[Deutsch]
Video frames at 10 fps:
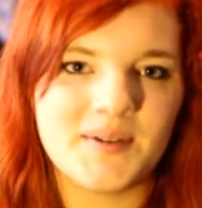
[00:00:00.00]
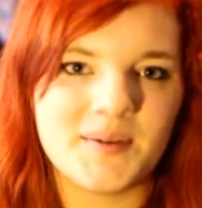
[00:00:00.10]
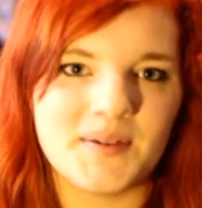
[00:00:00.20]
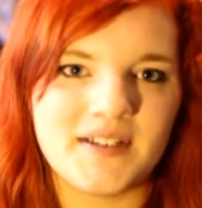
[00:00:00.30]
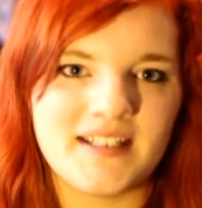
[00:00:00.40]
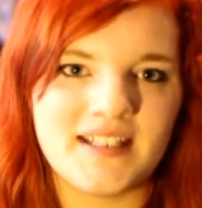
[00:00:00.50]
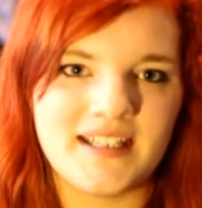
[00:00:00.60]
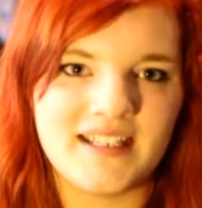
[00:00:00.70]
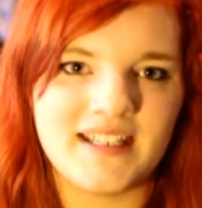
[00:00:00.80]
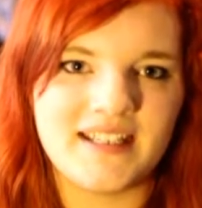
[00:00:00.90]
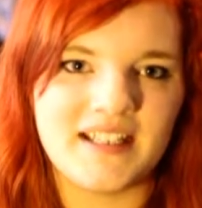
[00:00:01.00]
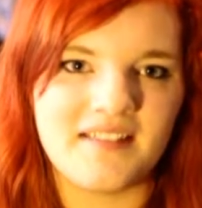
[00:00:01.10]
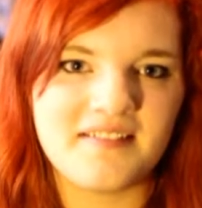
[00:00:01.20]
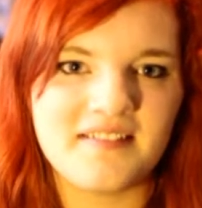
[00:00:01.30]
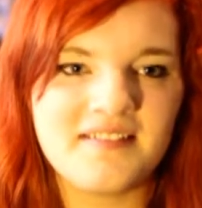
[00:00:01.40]
Und
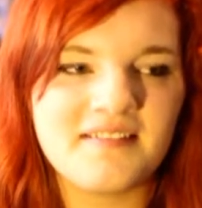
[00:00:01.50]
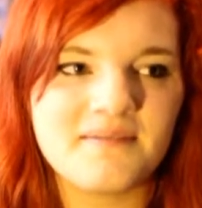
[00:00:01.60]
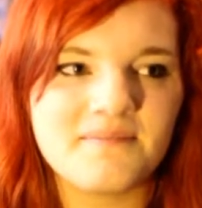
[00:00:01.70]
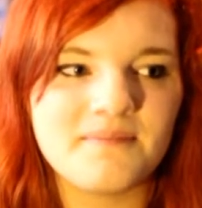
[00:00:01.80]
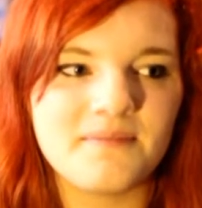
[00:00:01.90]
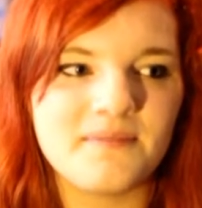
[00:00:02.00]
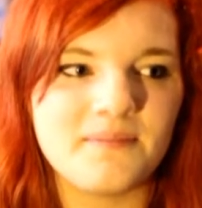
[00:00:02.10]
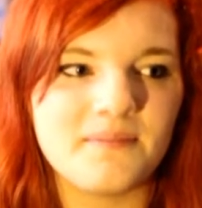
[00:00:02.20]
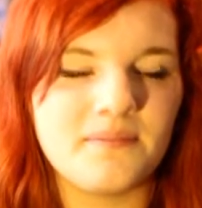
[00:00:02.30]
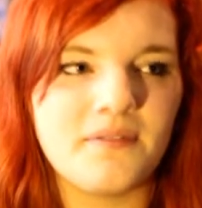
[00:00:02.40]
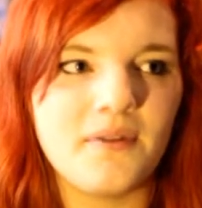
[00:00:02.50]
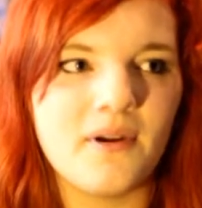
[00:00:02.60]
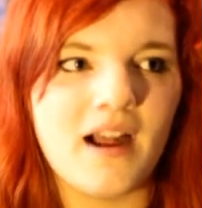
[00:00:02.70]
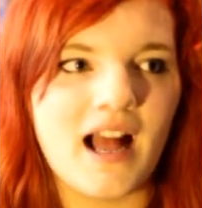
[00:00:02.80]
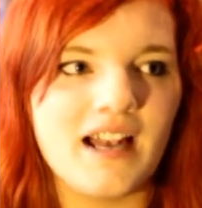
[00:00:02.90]
das ist
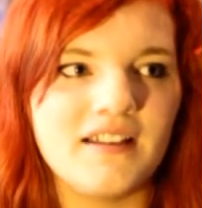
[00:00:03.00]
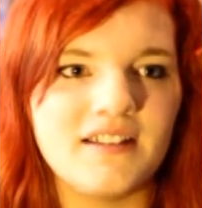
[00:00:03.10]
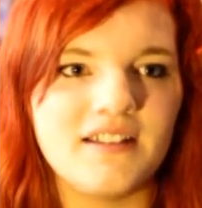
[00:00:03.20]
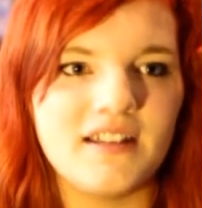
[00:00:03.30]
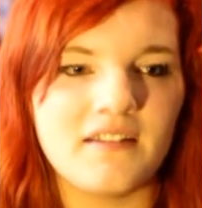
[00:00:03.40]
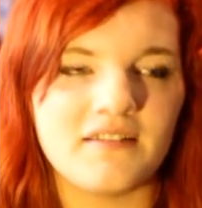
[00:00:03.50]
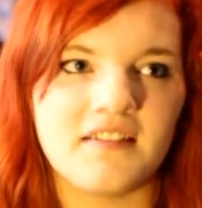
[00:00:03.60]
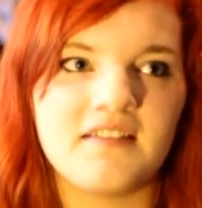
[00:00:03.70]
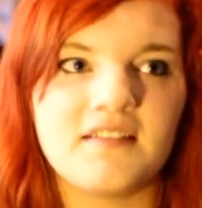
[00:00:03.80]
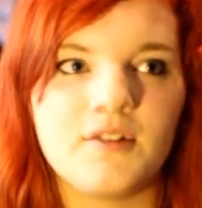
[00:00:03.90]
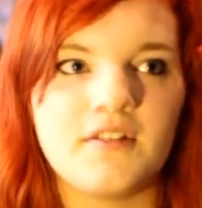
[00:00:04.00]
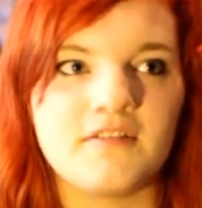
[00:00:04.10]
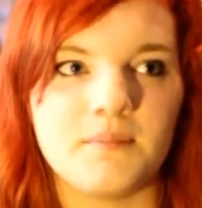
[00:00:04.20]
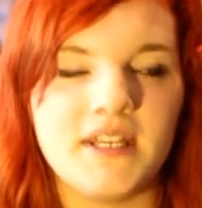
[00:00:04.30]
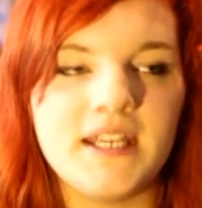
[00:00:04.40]
für alle, also das ist eine
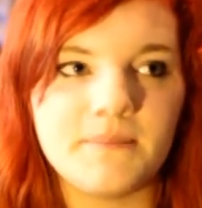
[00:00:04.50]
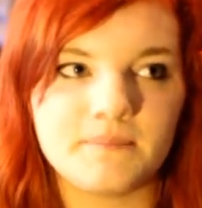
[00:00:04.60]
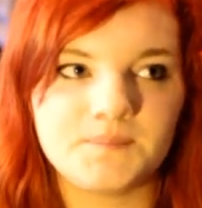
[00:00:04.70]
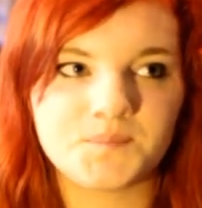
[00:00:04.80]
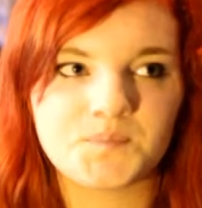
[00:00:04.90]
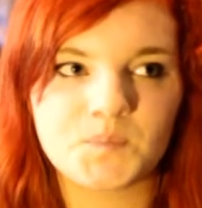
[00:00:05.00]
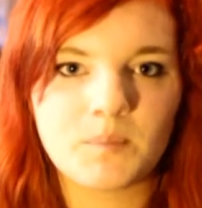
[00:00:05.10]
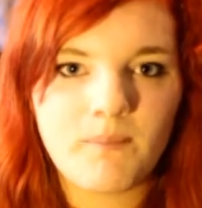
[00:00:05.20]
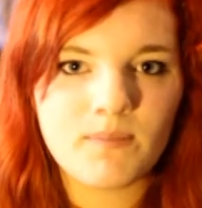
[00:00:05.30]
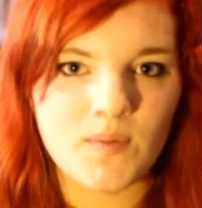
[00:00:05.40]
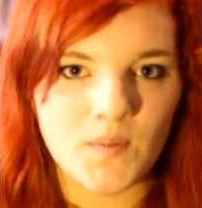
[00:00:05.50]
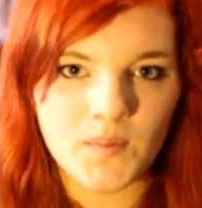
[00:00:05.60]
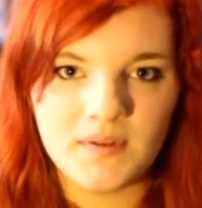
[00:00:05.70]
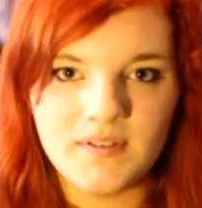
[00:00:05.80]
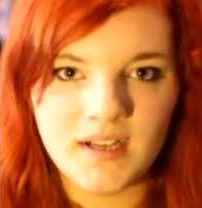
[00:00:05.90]
Dystopie
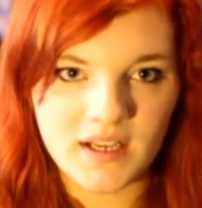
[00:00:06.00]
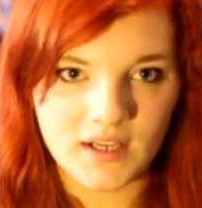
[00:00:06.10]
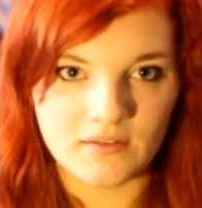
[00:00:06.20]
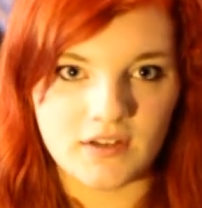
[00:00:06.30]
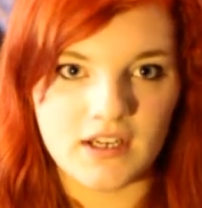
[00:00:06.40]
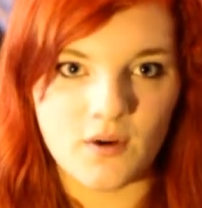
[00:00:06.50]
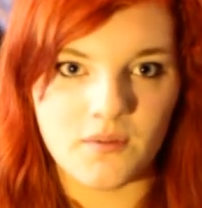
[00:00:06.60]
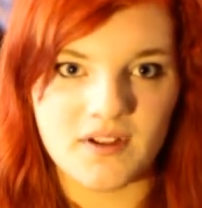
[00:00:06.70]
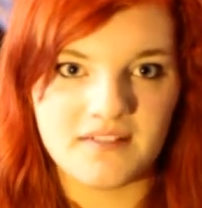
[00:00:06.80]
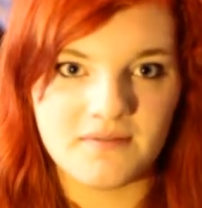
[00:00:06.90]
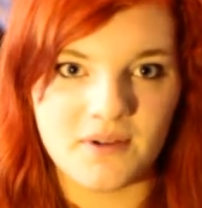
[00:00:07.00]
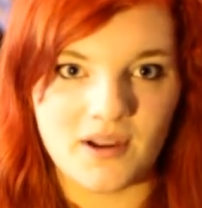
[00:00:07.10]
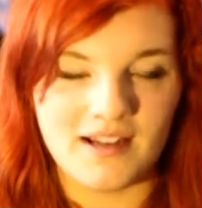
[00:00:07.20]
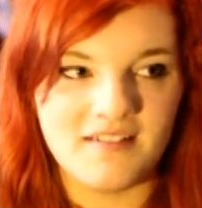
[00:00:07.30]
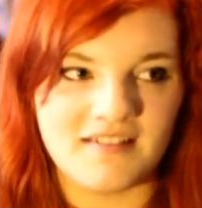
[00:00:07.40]
und wird auch was für
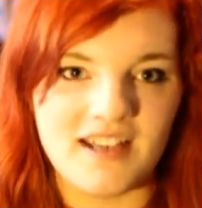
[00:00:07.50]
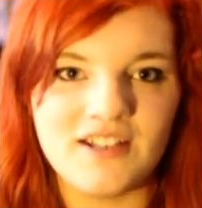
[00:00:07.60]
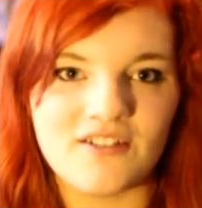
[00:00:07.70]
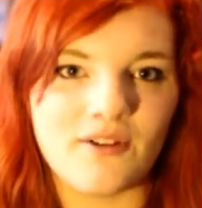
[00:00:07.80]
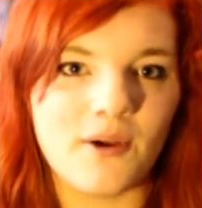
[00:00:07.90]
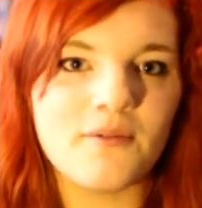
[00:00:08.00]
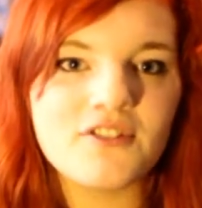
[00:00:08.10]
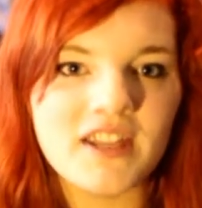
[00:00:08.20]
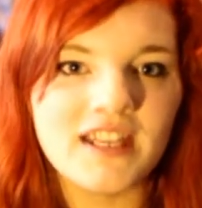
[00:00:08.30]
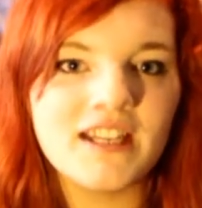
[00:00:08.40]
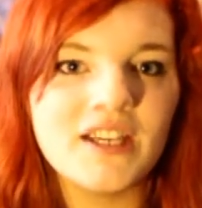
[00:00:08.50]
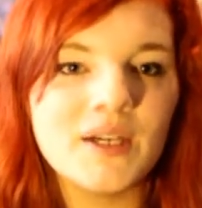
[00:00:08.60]
alle sein, die da drauf stehen.